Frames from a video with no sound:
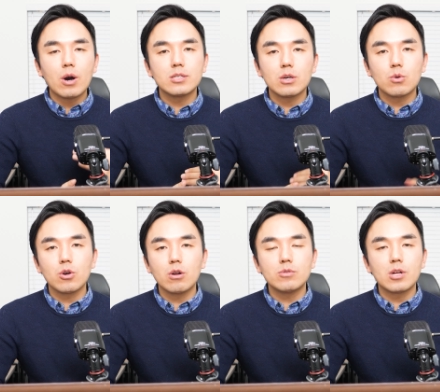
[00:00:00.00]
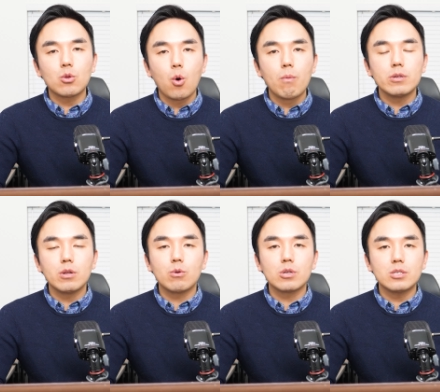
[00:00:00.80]
과제로 여러분들 도움을
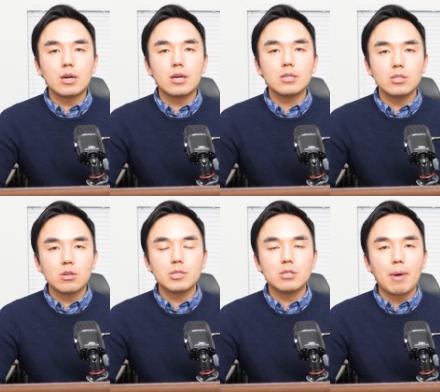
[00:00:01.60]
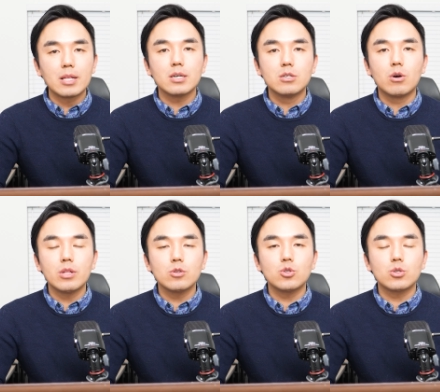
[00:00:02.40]
드리고자 시작하는 이 서비스 많이
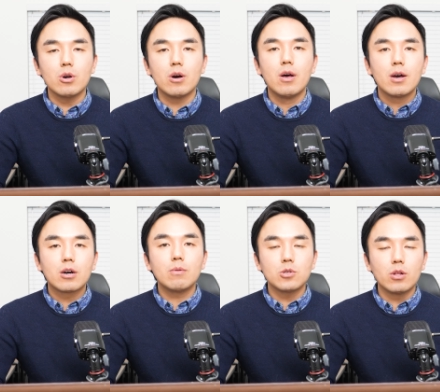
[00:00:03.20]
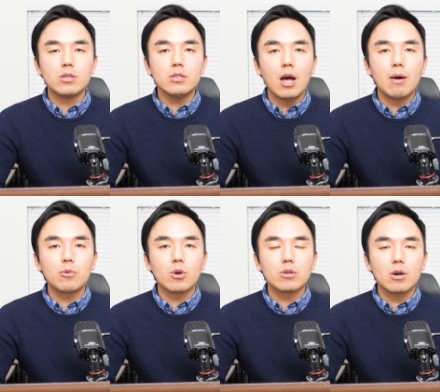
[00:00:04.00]
응원해 주시고요. 그럼 저는 다음
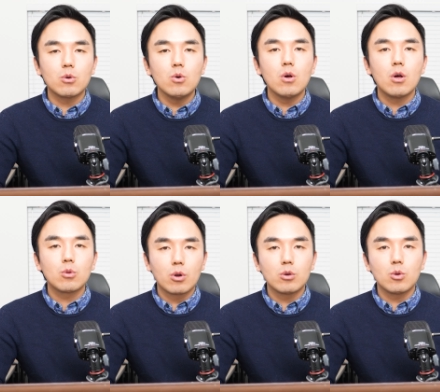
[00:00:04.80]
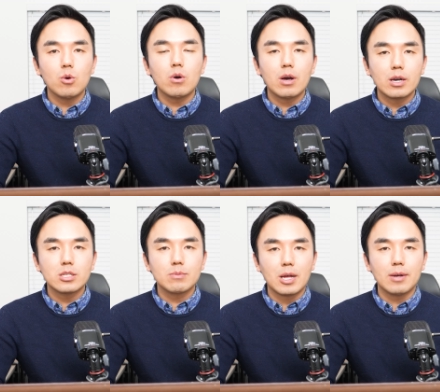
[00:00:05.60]
동영상으로 돌아오도록
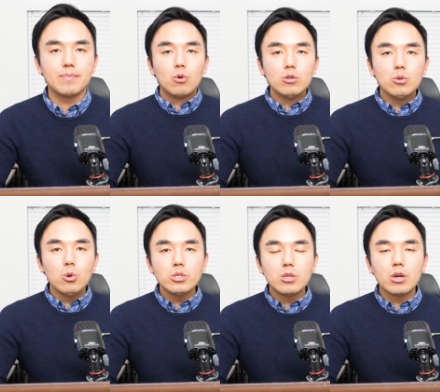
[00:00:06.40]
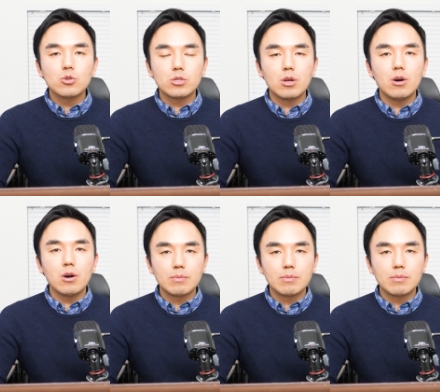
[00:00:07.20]
하겠습니다. 오늘도 시청해 주셔서